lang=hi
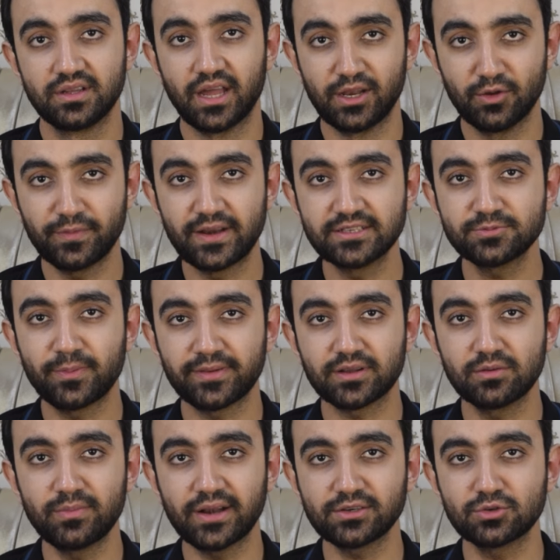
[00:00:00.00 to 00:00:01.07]
हेलो फ्रेंड्स
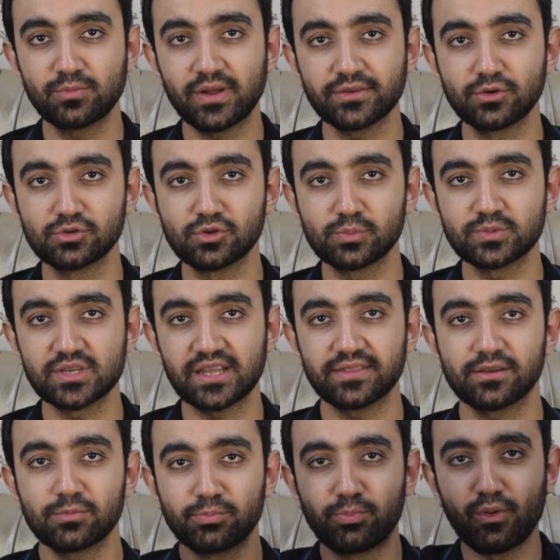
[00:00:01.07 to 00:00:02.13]
वेलकम बैक टू माय यूट्यूब
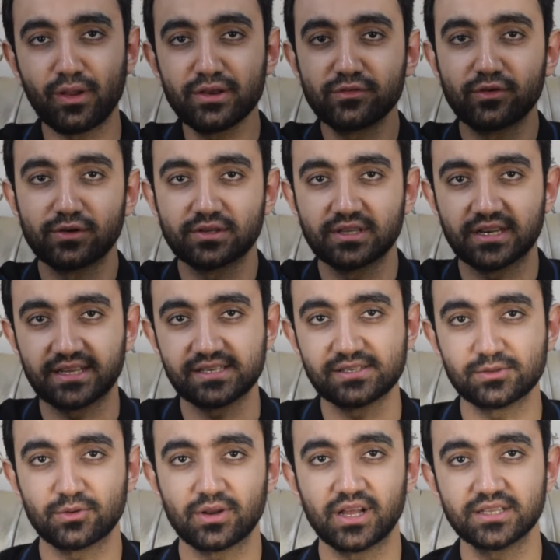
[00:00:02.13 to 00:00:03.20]
चैनल बॉलीवुड
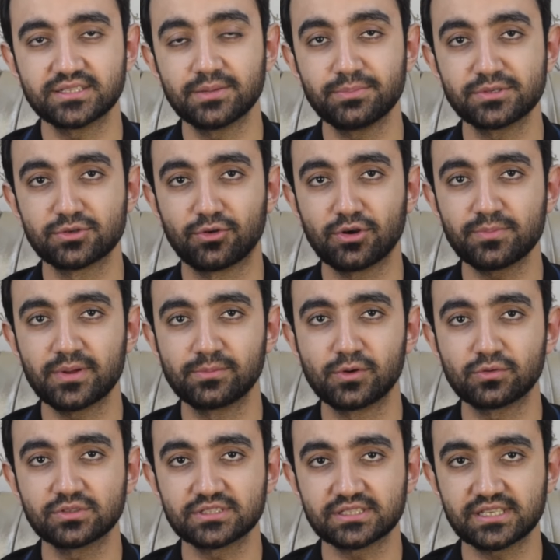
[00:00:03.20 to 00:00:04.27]
क्रेज और आज के एपिसोड में हम
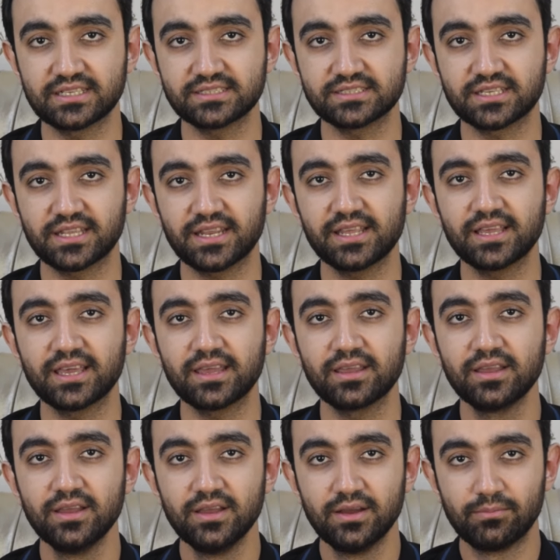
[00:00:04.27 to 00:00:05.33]
लोग डिस्कस करेंगे
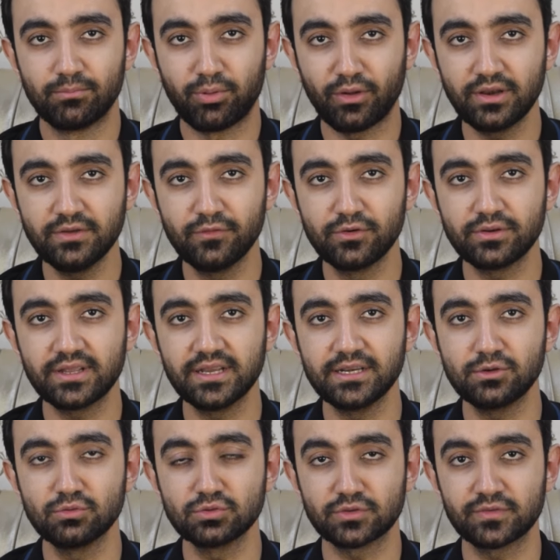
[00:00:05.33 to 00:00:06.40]
बॉलीवुड की
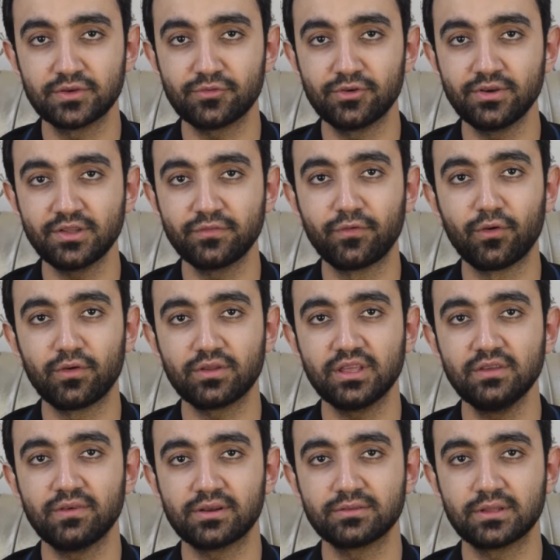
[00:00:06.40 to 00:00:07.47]
2024
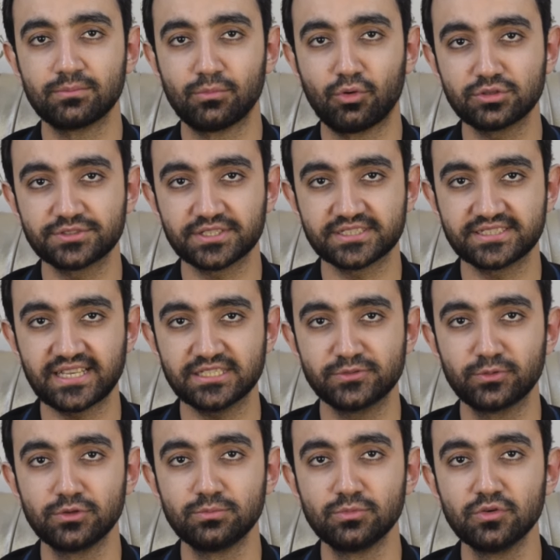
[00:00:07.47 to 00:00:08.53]
की वन ऑफ द मोस्ट
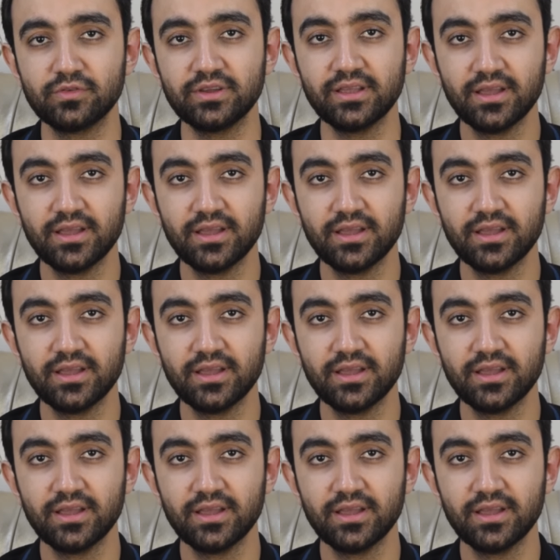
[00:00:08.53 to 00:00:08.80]
सक्सेसफुल मूवी